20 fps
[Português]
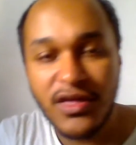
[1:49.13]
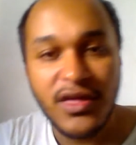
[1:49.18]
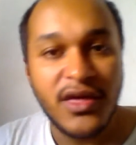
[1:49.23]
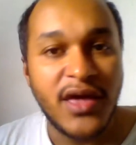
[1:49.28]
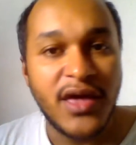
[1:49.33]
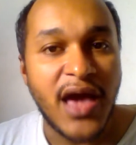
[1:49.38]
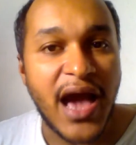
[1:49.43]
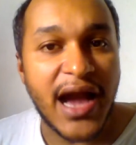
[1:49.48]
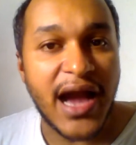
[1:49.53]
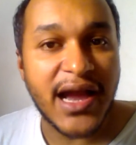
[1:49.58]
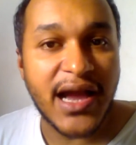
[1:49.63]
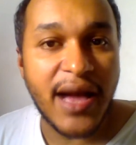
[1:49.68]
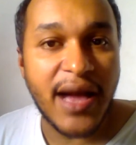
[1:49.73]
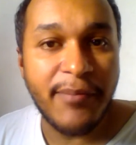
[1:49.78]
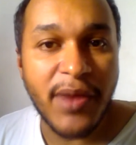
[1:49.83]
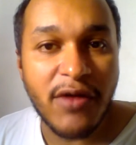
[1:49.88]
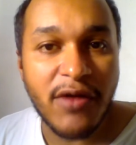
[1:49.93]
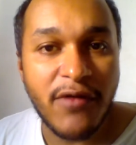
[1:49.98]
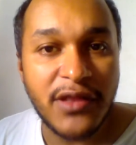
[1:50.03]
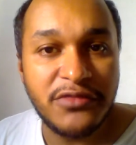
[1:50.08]
acaba
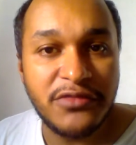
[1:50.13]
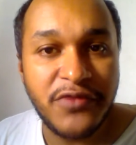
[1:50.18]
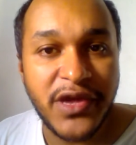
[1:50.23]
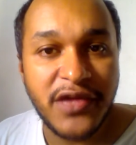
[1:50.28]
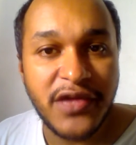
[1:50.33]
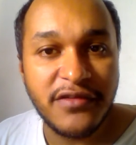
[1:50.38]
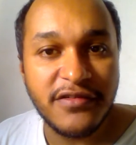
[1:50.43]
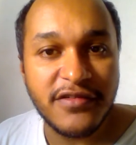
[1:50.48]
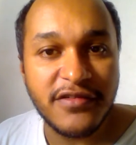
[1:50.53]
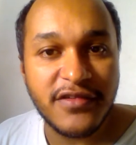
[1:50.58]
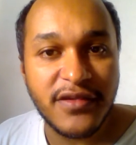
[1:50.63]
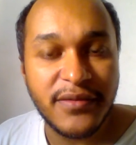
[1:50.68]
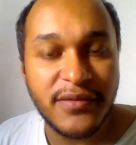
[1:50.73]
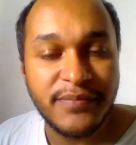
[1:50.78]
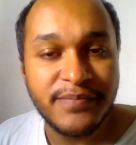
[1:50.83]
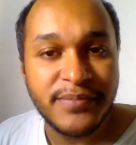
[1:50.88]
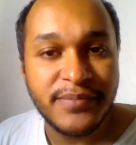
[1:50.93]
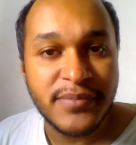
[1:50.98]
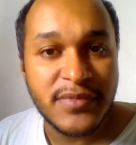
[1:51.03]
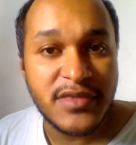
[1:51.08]
com a doença
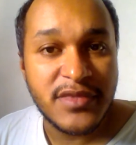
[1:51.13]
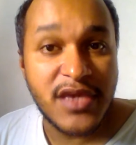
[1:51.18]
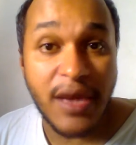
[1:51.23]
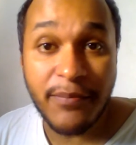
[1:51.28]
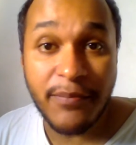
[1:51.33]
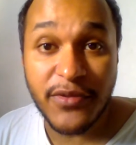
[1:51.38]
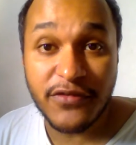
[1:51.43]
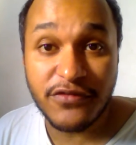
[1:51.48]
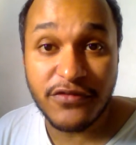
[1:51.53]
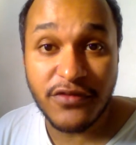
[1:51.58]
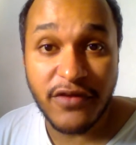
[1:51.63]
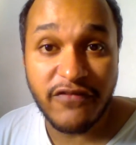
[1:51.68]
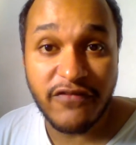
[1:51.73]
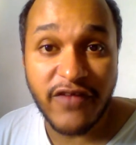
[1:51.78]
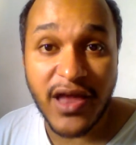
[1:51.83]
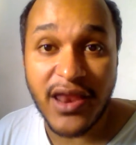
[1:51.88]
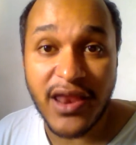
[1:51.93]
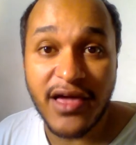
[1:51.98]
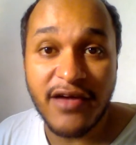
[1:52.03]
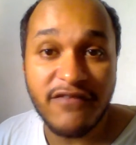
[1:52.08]
e a pessoa
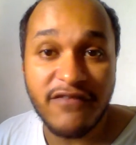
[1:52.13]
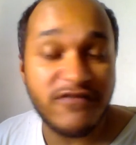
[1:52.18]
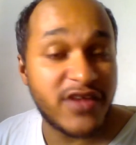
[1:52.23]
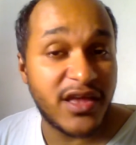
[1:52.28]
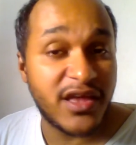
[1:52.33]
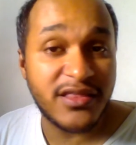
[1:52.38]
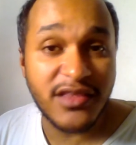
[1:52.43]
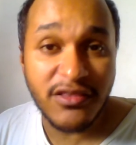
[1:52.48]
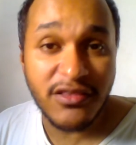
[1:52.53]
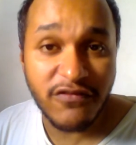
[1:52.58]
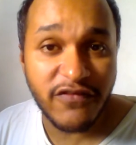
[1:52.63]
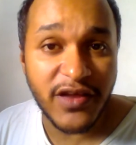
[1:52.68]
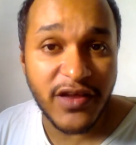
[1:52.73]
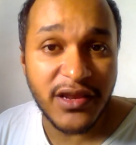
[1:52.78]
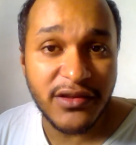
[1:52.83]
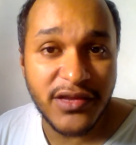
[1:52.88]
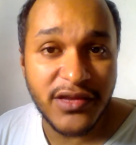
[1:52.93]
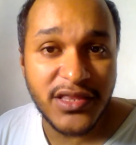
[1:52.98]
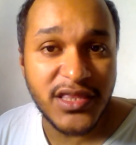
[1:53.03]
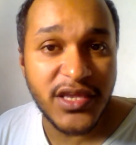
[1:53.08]
fala, fica tanto
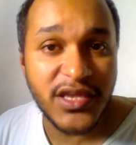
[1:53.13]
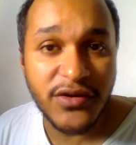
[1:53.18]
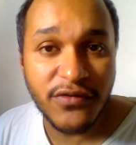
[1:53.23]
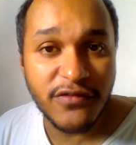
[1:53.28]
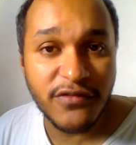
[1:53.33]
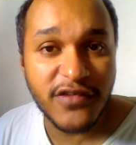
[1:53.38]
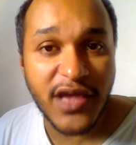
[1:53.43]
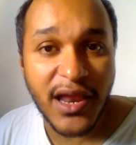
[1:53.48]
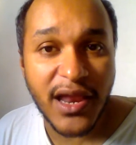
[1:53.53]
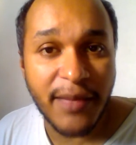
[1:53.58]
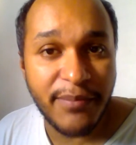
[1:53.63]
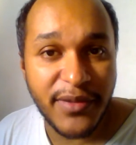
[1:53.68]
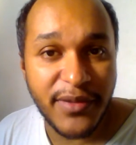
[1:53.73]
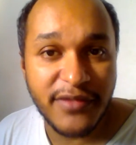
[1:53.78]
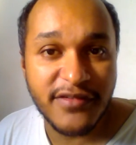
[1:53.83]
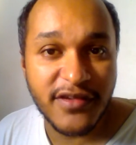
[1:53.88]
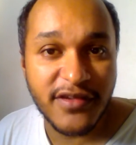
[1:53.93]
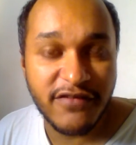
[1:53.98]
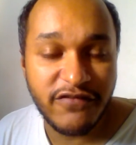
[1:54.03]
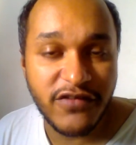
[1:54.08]
falando em Deus que ela
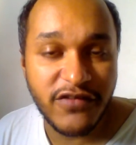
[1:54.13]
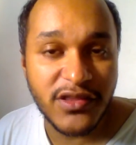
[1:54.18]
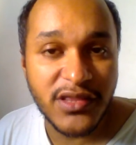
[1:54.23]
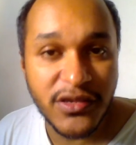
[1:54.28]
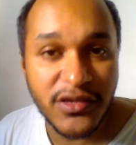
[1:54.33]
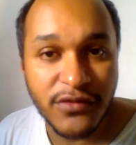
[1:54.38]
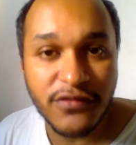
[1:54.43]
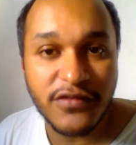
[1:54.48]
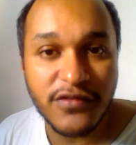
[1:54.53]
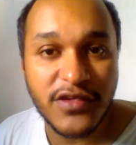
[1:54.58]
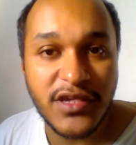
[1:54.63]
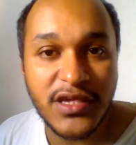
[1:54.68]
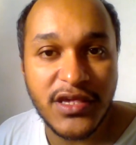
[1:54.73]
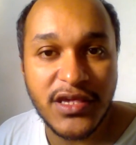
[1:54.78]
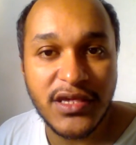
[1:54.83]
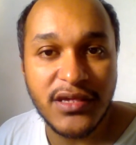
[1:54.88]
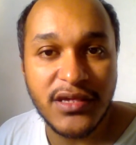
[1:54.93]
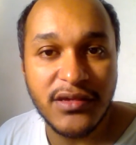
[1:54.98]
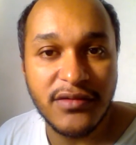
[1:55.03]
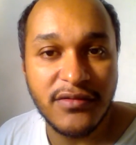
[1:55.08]
pensa que foi Deus que
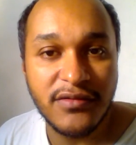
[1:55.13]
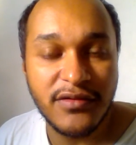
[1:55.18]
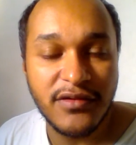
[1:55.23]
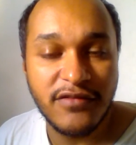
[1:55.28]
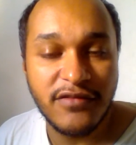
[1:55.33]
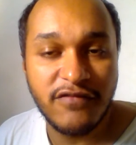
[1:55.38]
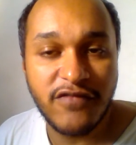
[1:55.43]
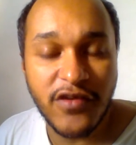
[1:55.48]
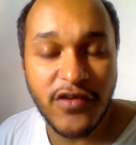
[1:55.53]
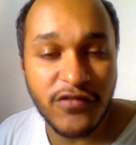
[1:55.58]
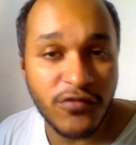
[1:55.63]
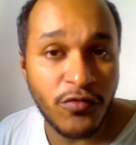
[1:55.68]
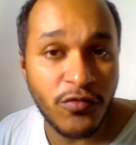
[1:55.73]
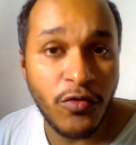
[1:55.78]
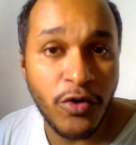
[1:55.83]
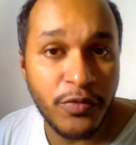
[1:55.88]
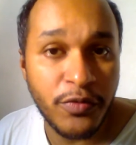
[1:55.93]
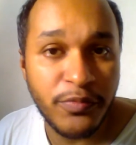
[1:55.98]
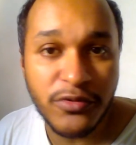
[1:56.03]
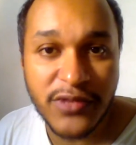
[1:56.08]
fez o
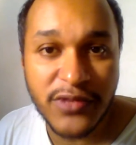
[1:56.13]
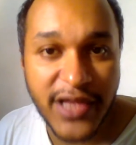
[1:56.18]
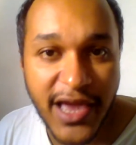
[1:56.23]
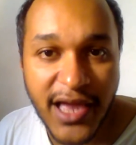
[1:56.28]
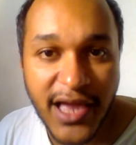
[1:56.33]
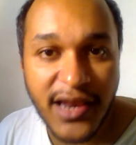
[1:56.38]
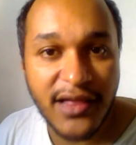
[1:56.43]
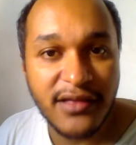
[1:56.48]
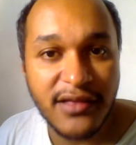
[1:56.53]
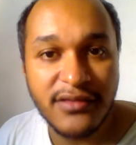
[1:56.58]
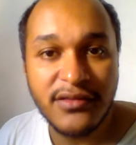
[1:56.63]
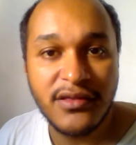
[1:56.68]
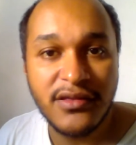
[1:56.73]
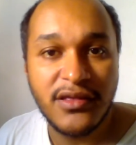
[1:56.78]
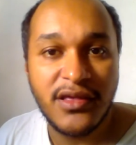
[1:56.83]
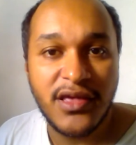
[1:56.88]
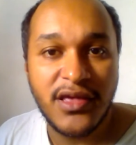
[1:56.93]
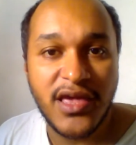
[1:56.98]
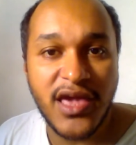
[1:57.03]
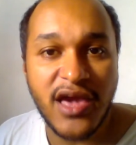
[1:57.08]
corpo dela
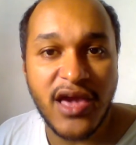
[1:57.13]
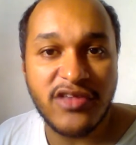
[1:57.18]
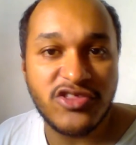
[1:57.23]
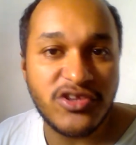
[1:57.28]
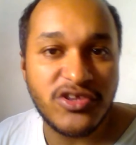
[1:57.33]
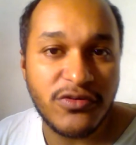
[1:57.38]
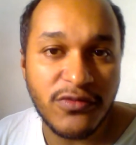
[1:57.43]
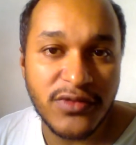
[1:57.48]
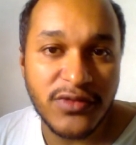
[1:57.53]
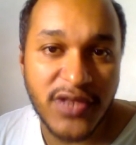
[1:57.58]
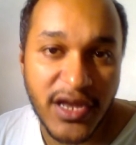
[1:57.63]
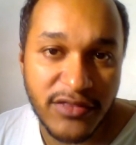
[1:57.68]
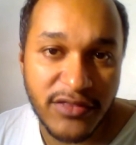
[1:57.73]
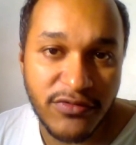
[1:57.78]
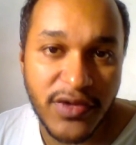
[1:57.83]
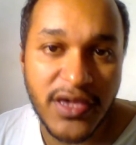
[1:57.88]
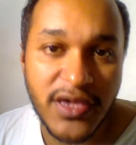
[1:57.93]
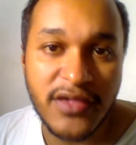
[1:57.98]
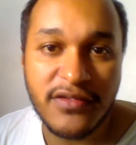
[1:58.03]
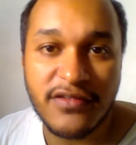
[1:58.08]
reagir contra a
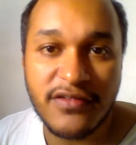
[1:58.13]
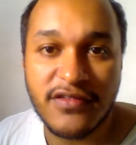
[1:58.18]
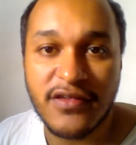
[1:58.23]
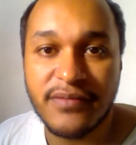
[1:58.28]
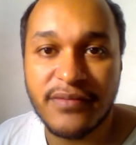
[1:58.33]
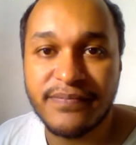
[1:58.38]
doença.